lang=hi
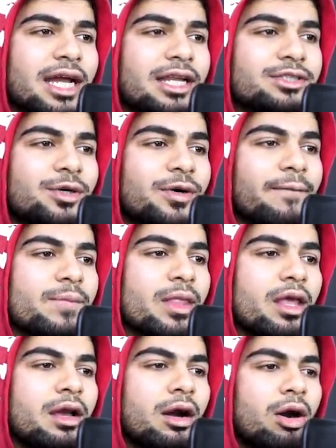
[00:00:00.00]
चैलेंज को
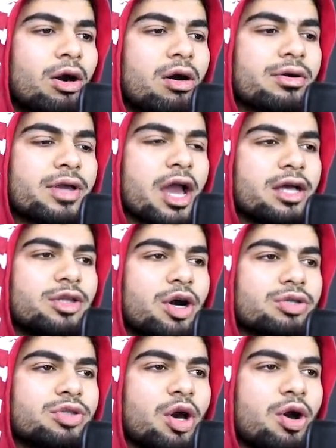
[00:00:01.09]
ओके
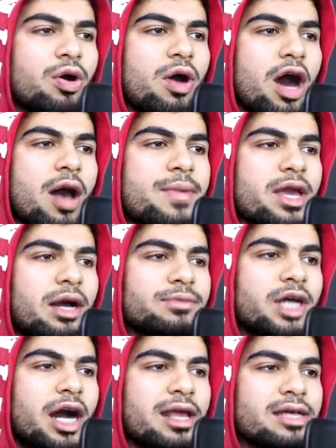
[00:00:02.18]
दोस्तों अभी हम
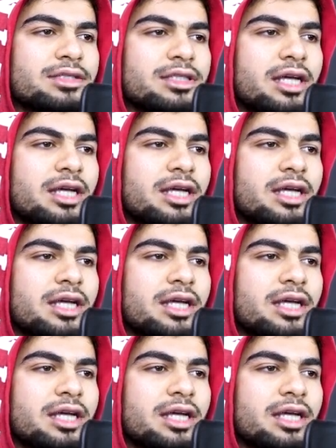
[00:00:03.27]
जा रहे हैं सीधा